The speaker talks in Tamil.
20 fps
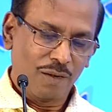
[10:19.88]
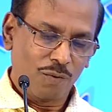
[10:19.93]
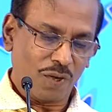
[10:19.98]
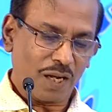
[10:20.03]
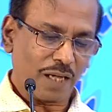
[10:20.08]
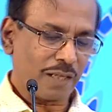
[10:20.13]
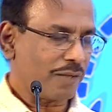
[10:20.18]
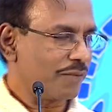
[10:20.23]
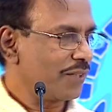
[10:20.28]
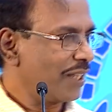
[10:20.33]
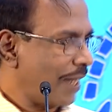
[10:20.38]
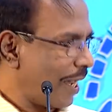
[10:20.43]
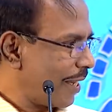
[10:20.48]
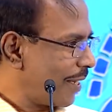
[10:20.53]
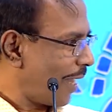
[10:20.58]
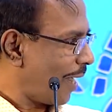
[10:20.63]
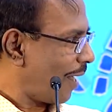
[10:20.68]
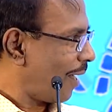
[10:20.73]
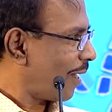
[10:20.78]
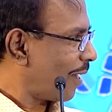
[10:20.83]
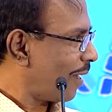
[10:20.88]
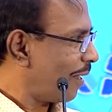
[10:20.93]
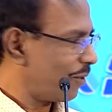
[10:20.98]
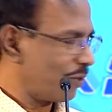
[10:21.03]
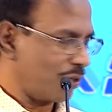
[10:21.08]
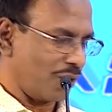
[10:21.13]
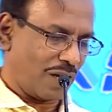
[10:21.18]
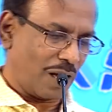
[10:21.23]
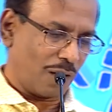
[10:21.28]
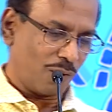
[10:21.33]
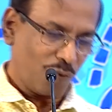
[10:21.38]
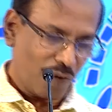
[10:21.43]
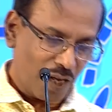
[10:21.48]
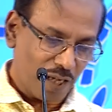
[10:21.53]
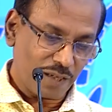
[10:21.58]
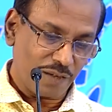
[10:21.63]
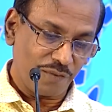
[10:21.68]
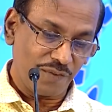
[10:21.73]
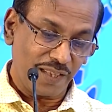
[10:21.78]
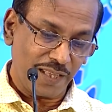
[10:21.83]
உனக்கு விதி ஐயா அழகாக சொன்னார்
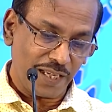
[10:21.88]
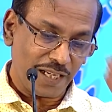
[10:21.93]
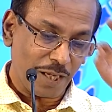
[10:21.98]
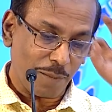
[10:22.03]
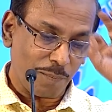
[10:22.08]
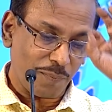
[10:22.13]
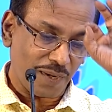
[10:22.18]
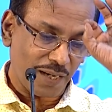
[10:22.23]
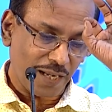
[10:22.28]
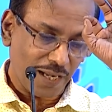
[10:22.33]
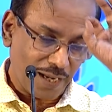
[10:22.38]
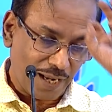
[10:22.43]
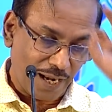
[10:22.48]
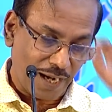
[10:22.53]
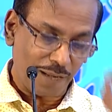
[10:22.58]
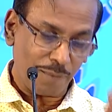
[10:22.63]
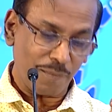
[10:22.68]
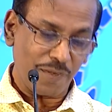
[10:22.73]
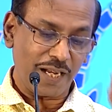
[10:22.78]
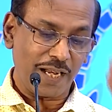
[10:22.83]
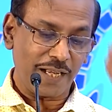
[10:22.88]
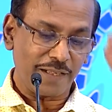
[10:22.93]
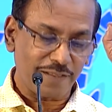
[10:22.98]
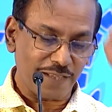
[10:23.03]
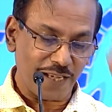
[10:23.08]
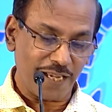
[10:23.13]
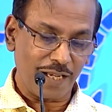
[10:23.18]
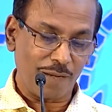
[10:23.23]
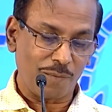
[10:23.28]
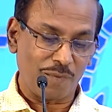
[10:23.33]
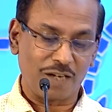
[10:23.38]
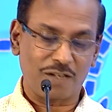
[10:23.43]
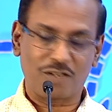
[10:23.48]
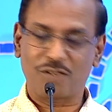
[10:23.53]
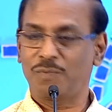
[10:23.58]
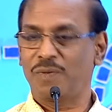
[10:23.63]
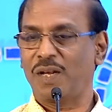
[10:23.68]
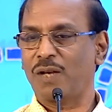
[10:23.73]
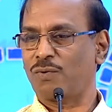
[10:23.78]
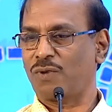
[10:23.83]
உனக்கு விதிக்கப்பட்ட கடமையை செய்ய
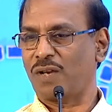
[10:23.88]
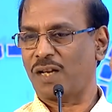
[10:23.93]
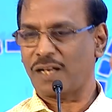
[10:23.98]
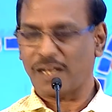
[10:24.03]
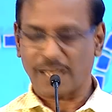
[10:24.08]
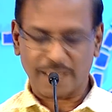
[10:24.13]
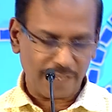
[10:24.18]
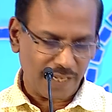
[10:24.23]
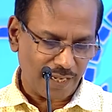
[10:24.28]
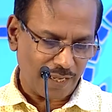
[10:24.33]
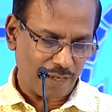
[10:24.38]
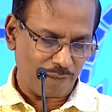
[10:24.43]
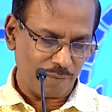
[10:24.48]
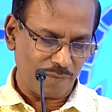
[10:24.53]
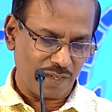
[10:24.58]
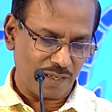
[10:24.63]
மட்டுமே உனக்கு அதிகாரம்